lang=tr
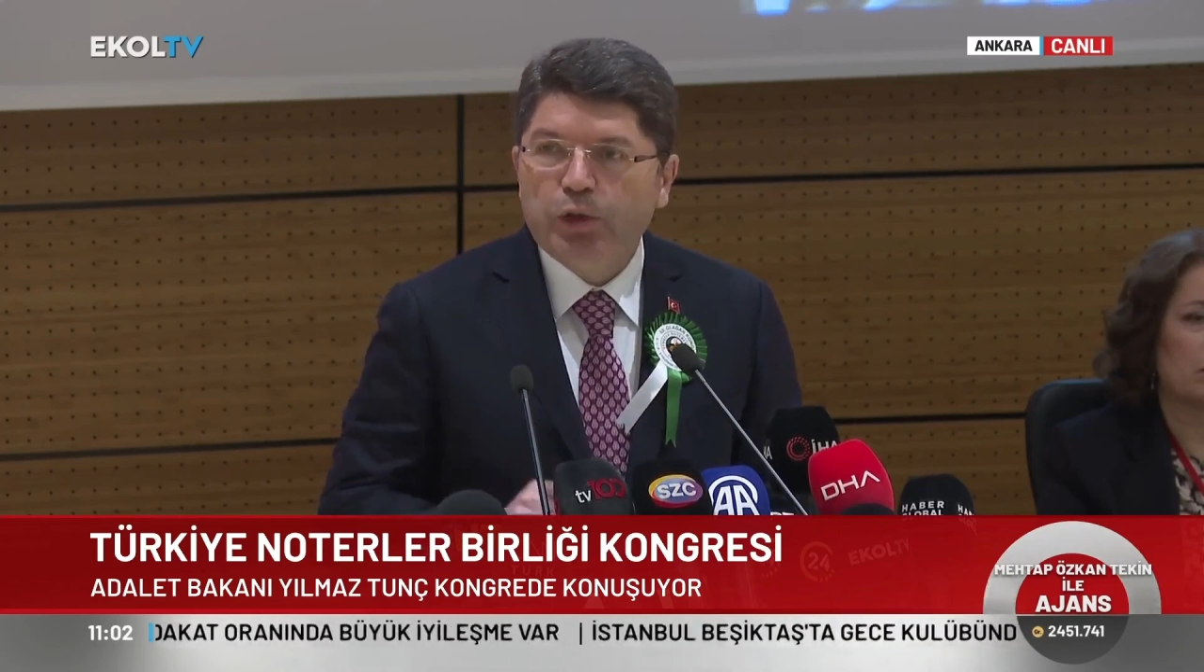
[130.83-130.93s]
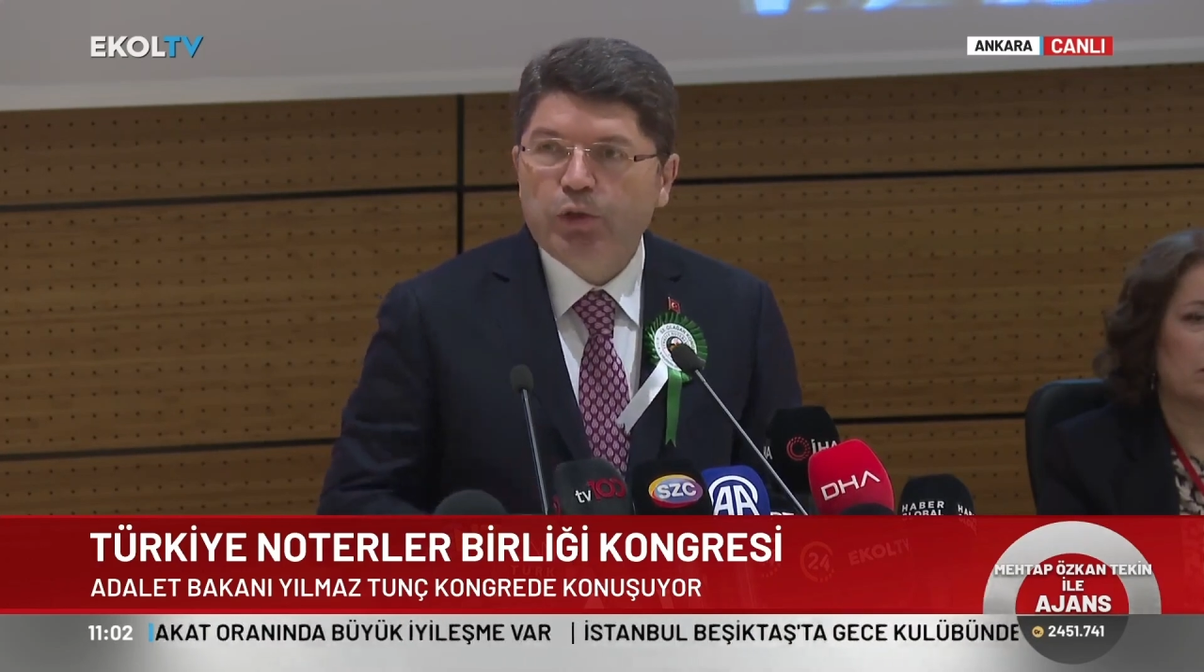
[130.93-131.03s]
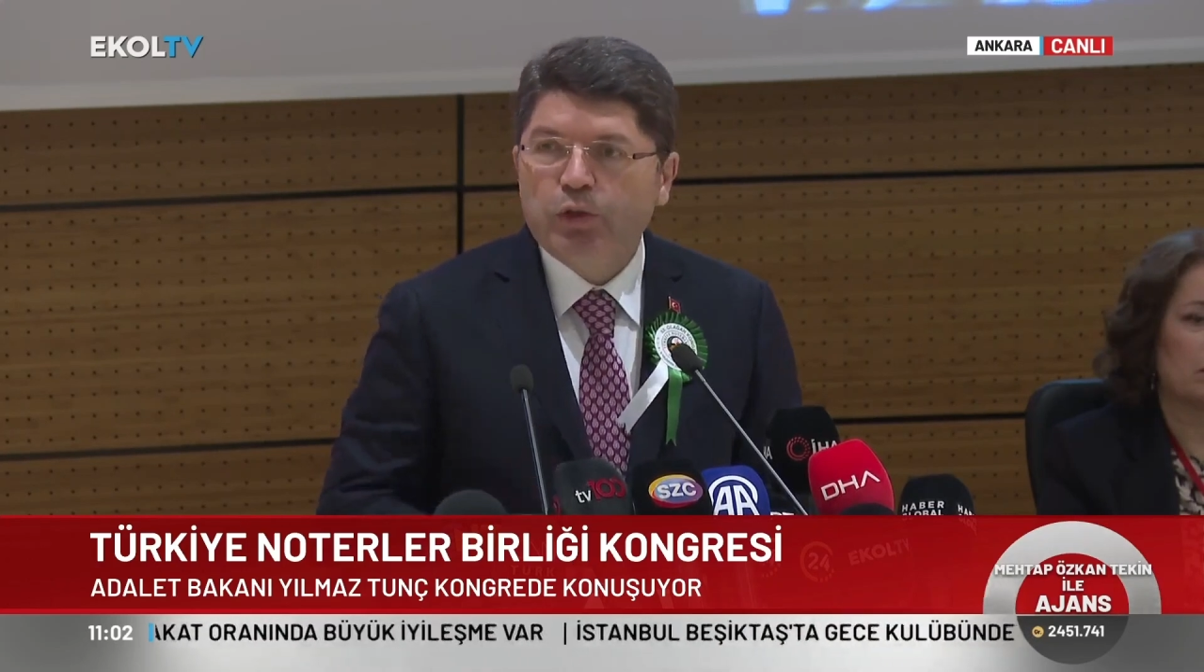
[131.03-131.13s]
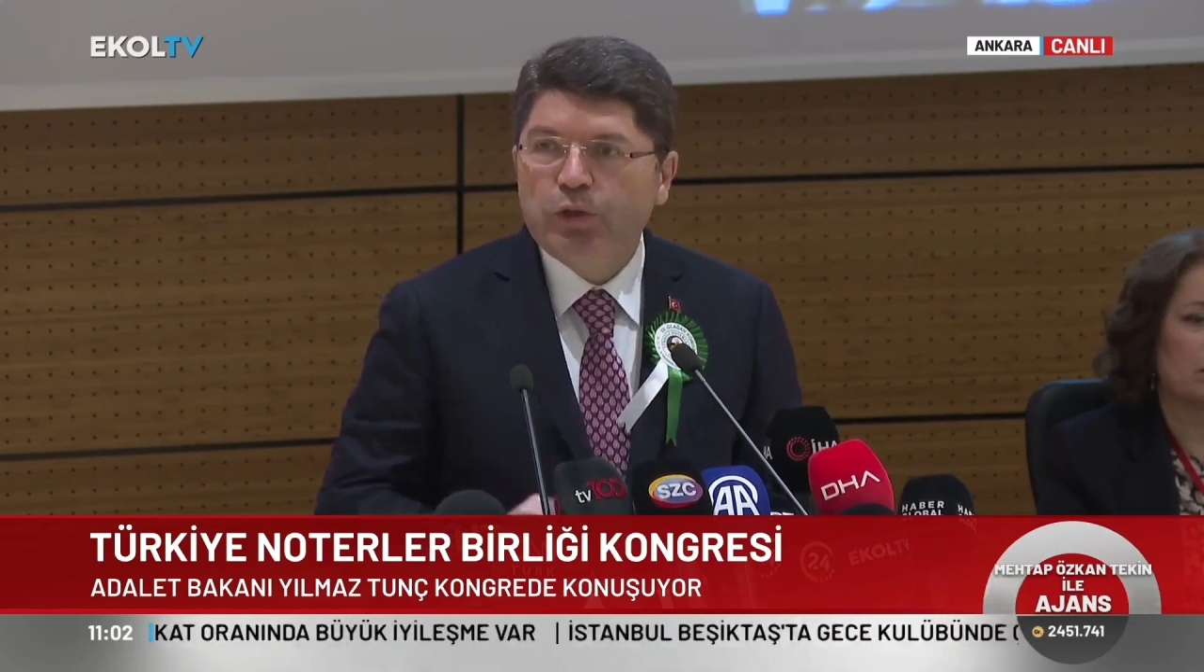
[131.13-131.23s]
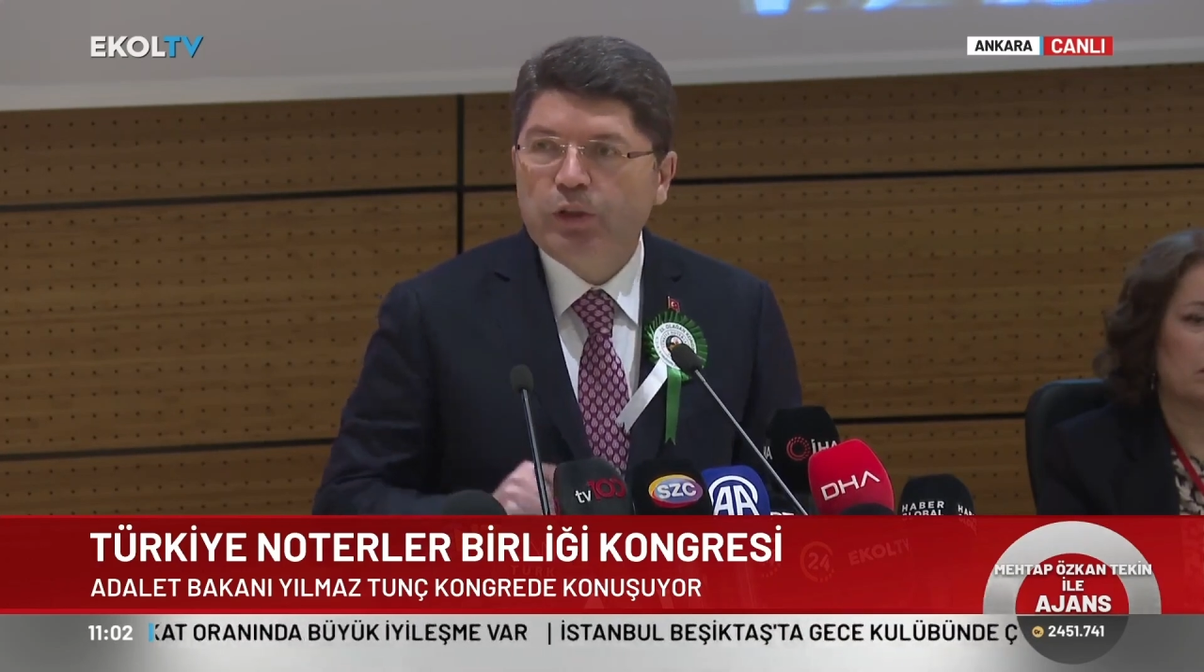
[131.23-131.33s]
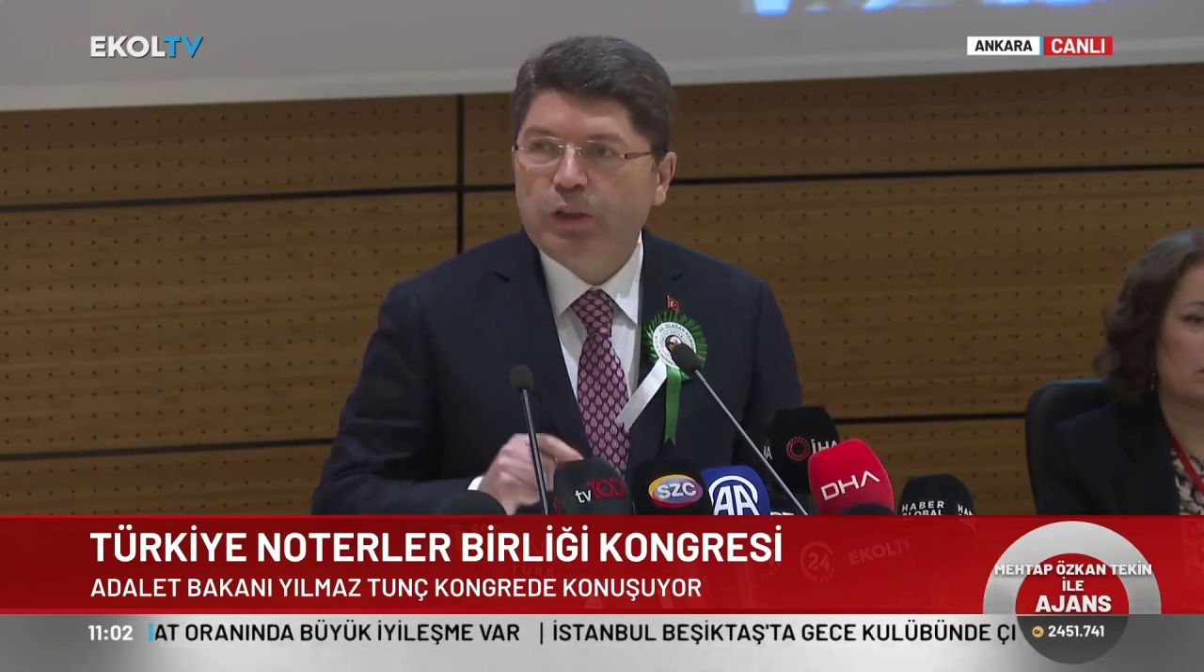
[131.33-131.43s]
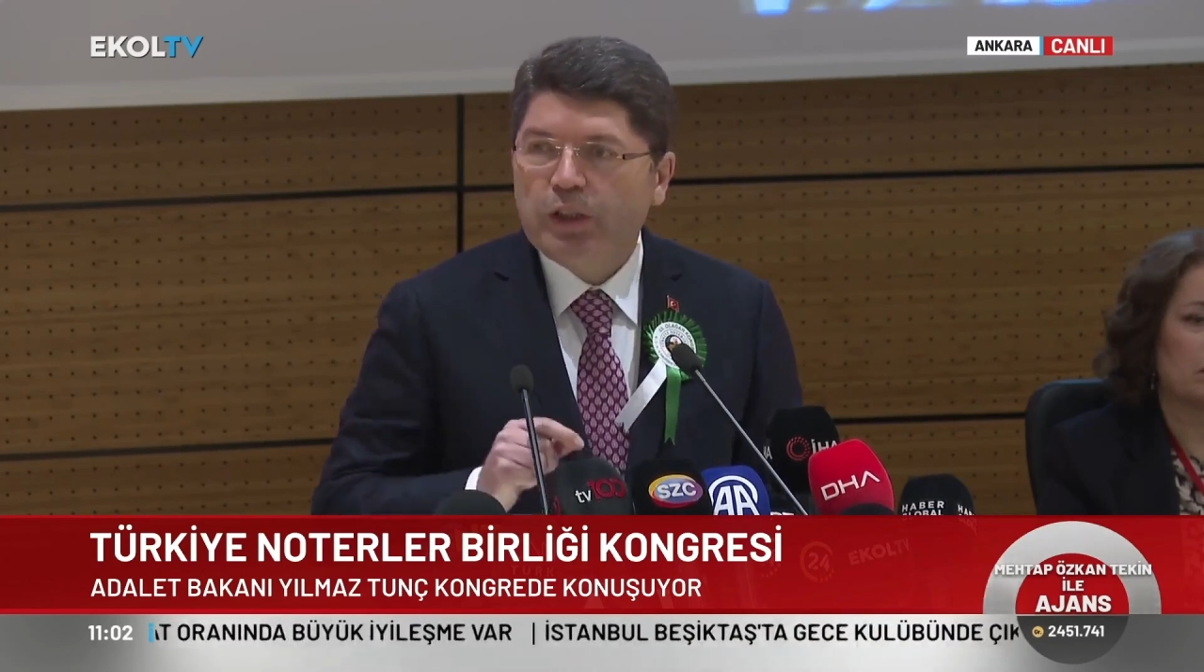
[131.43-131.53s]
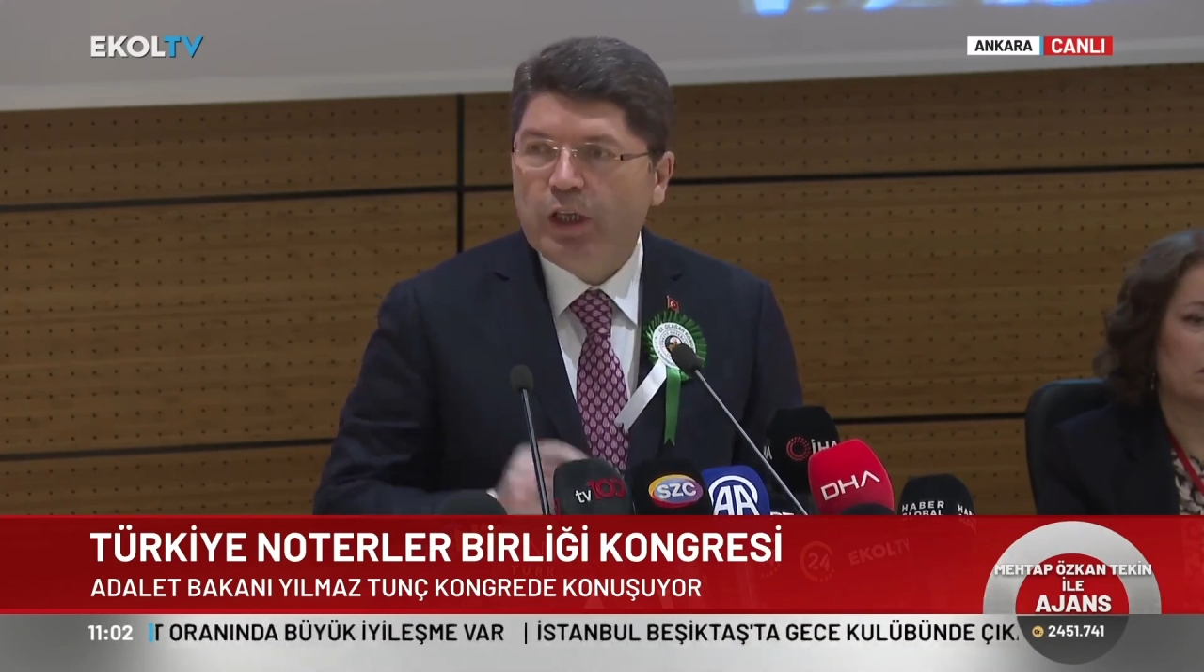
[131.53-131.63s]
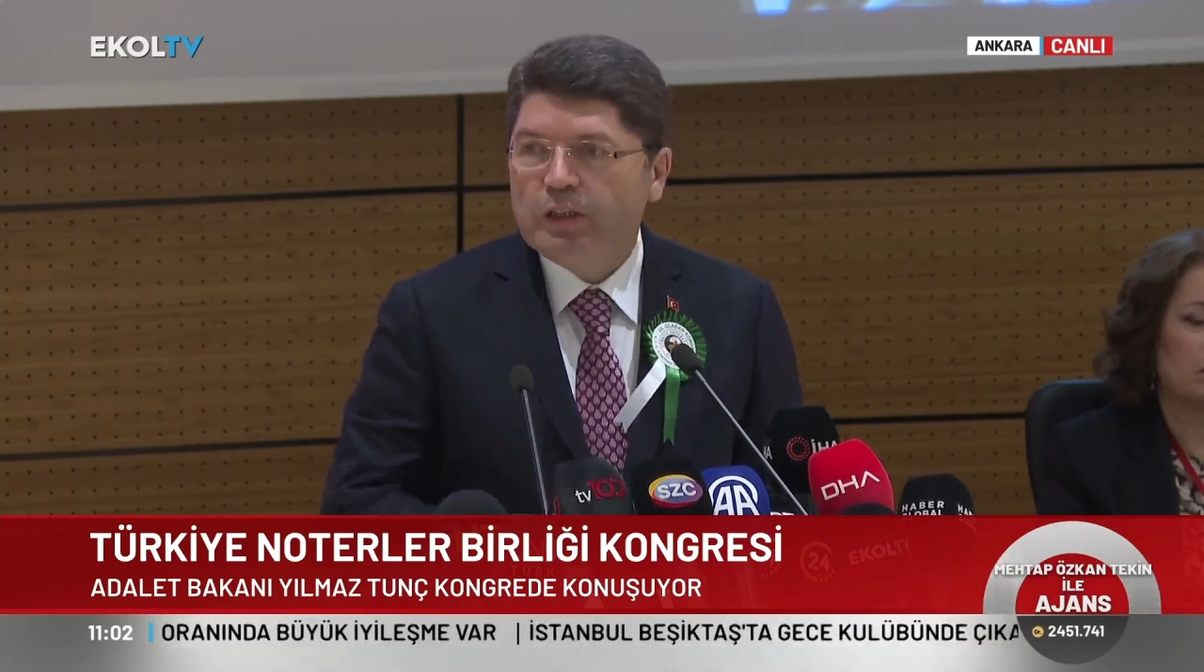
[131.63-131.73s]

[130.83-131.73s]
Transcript: de bir gün